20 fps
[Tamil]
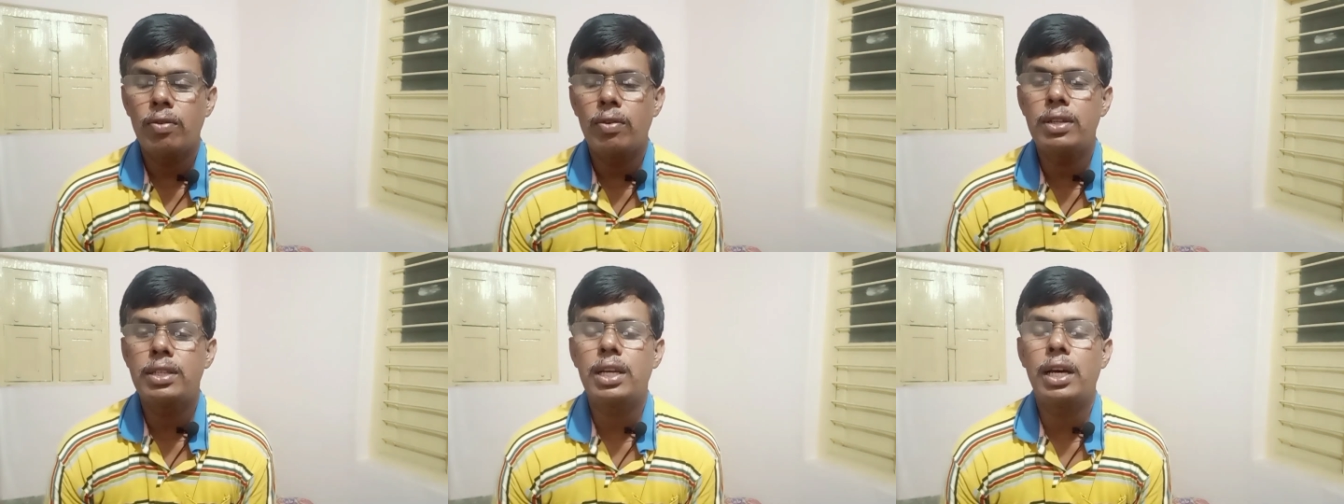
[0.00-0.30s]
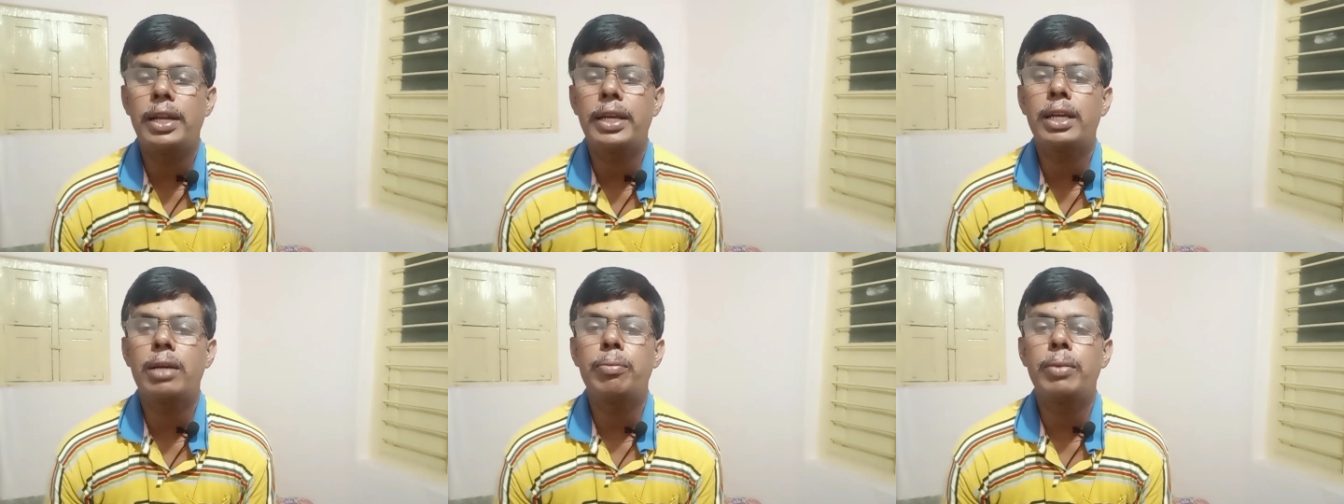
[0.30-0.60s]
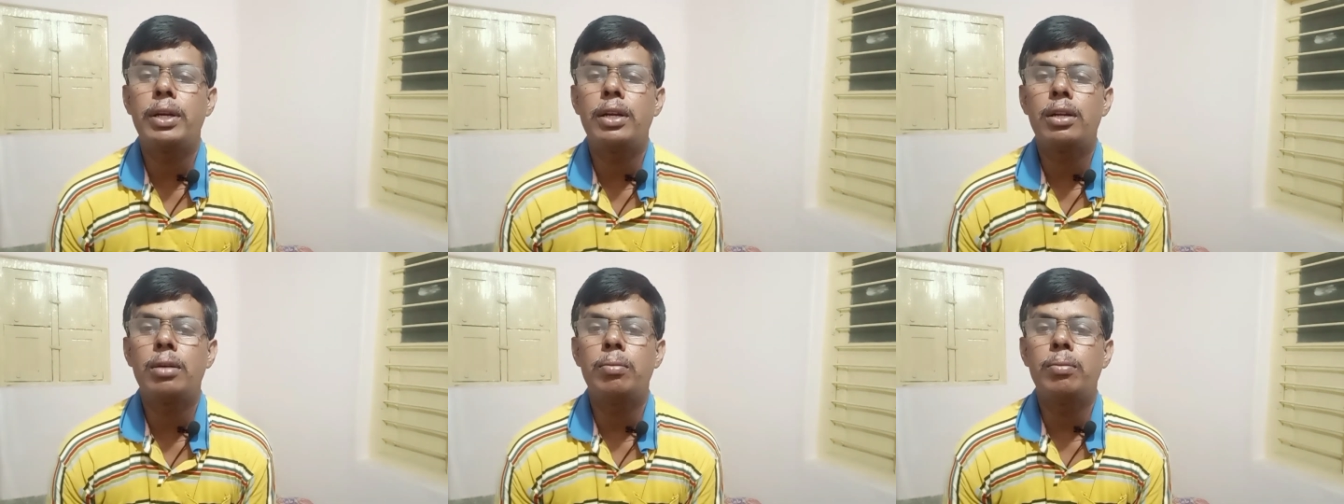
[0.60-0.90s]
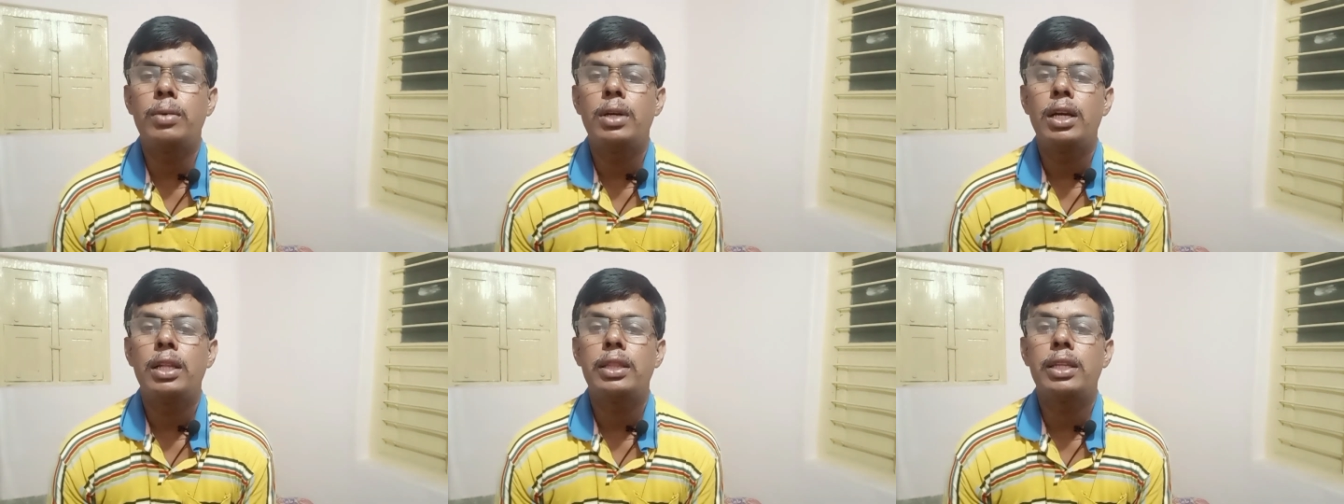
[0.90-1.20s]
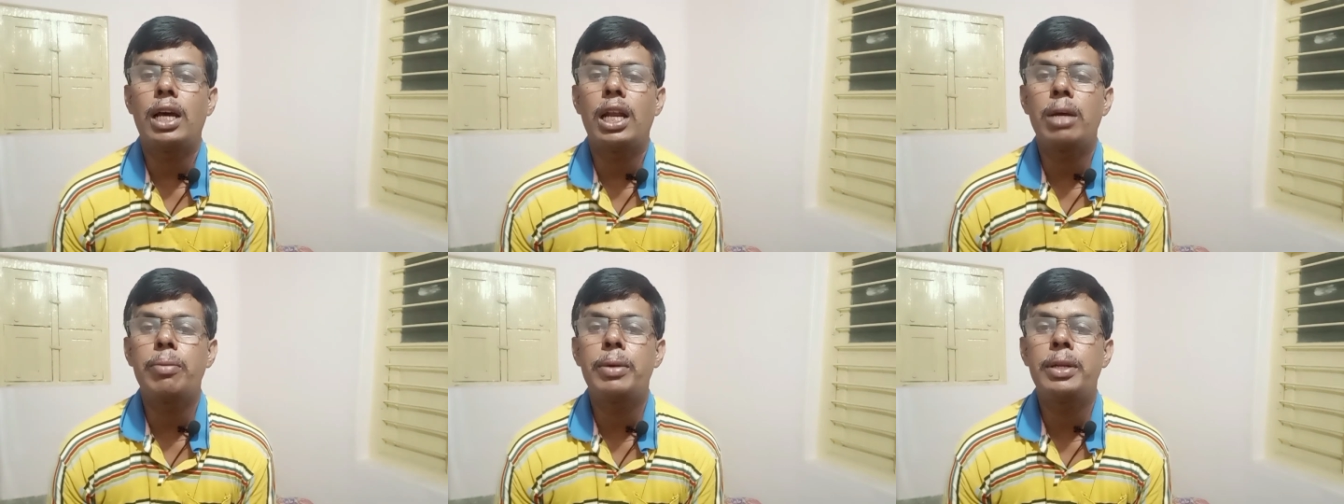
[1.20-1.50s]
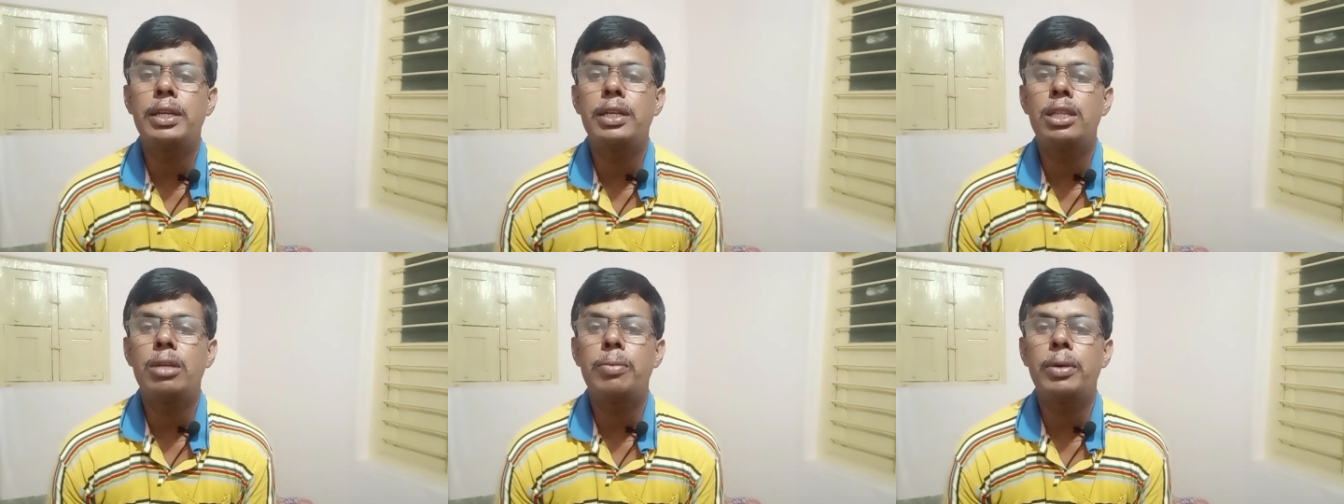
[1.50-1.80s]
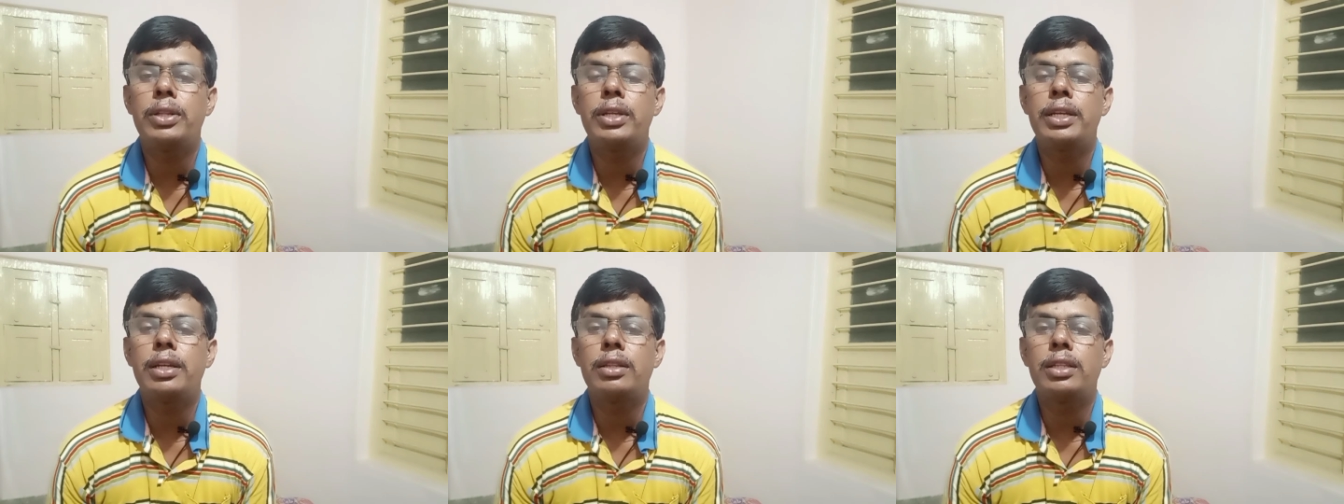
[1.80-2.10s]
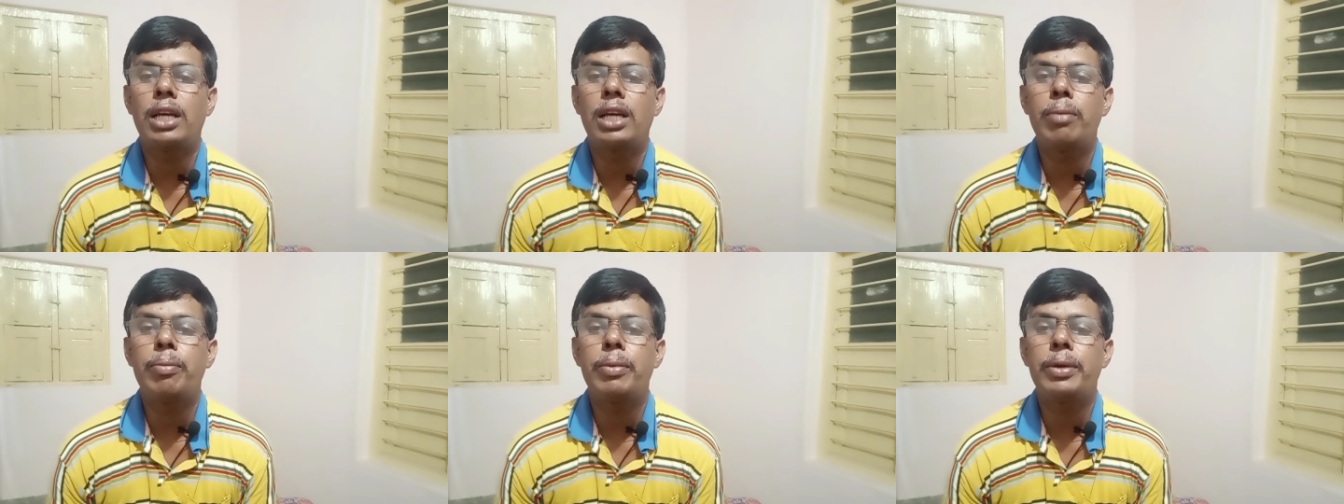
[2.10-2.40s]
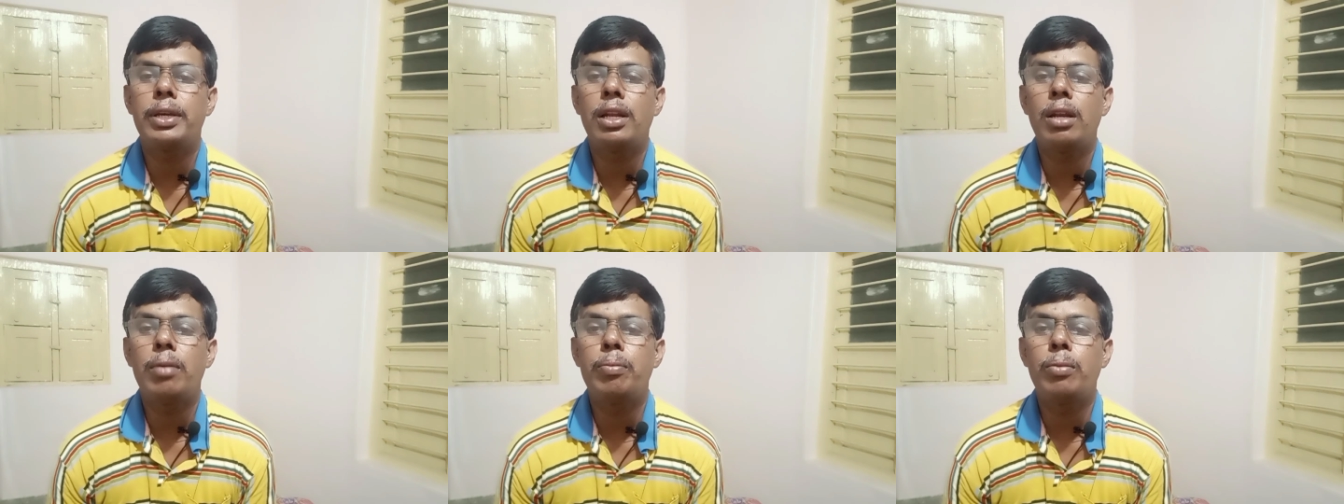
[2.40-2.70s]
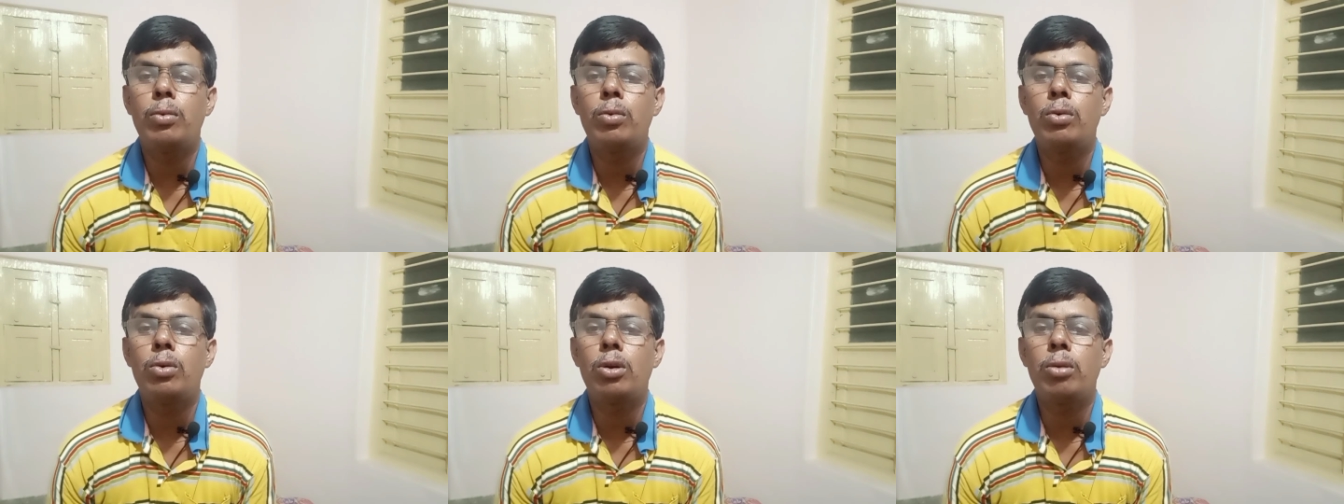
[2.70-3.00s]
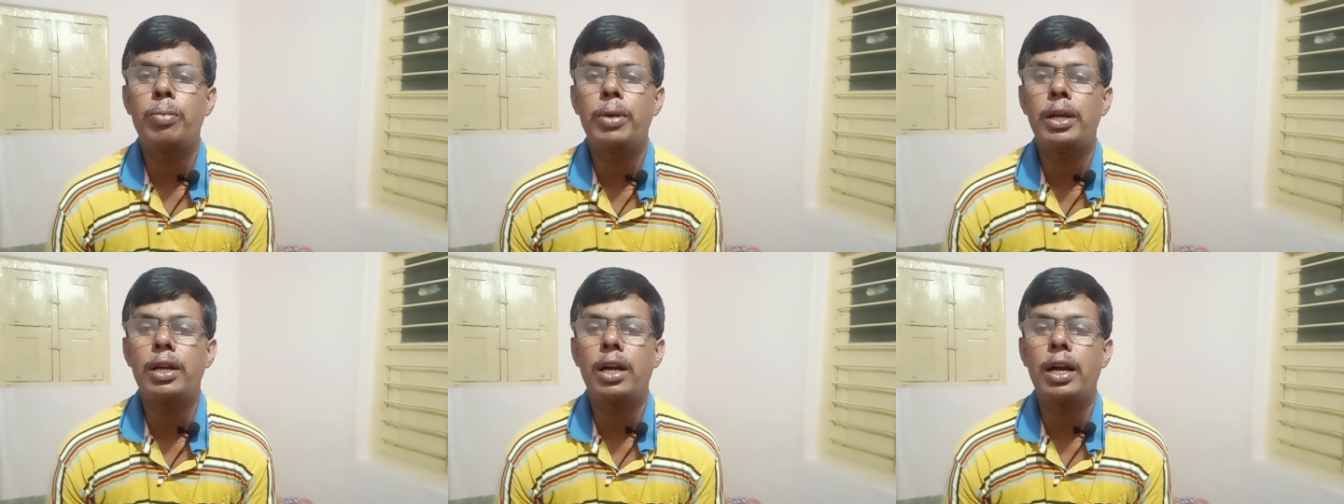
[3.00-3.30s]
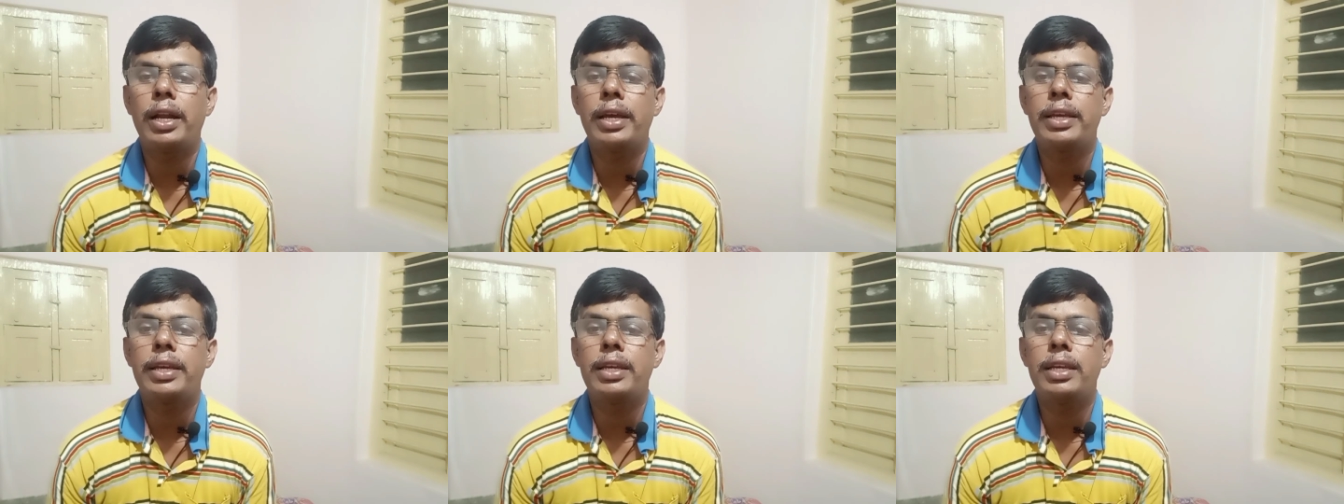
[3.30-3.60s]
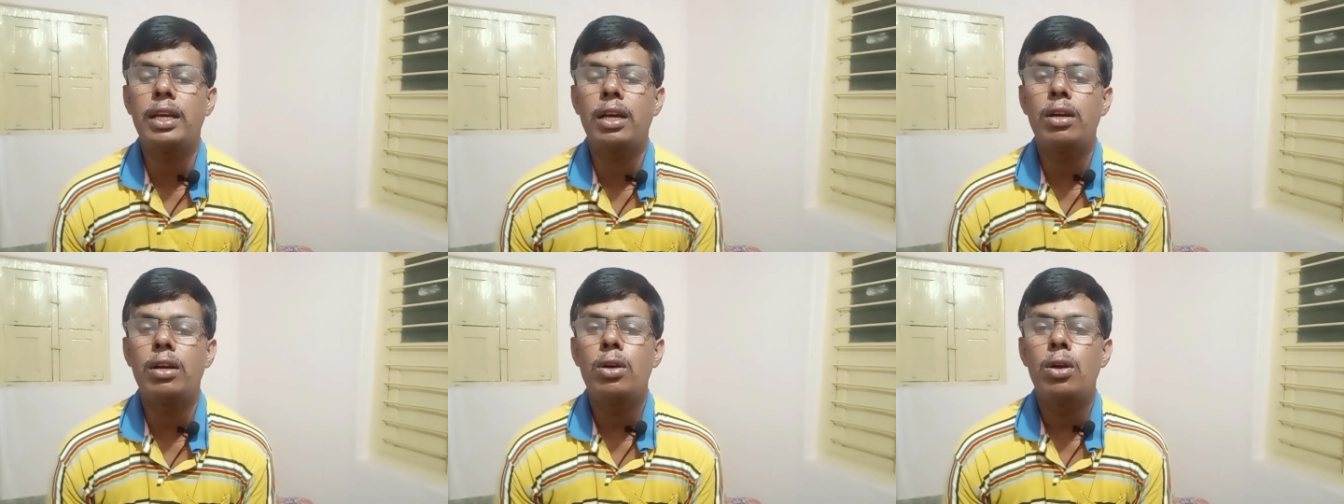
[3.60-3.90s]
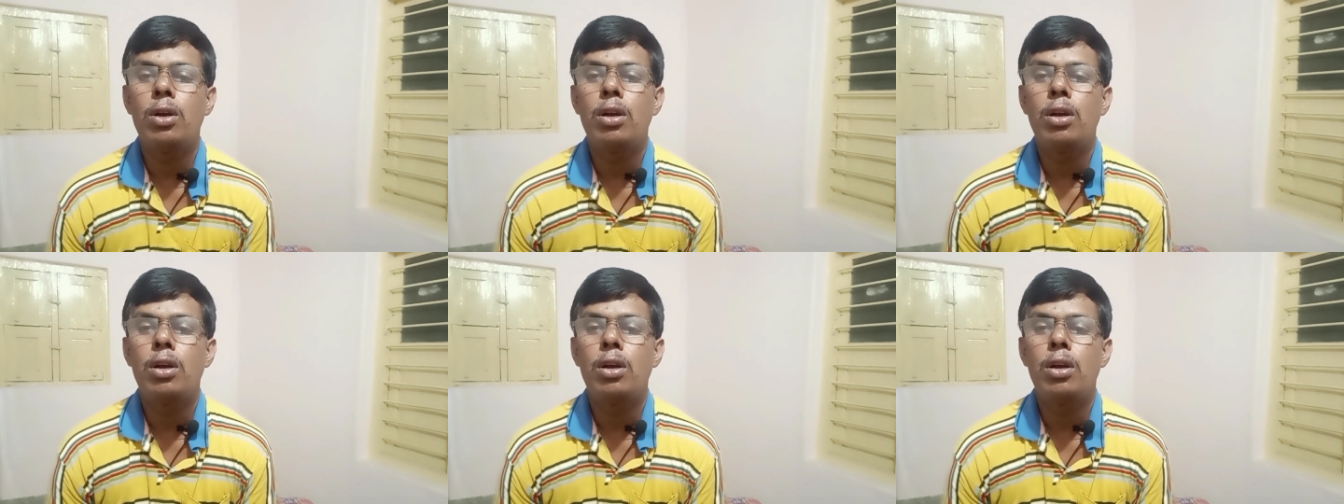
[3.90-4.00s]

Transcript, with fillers: விசாரிக்கும் என்றும் தலைமை நீதிபதியின் தலைமையில் மூன்று பேர் அடங்கிய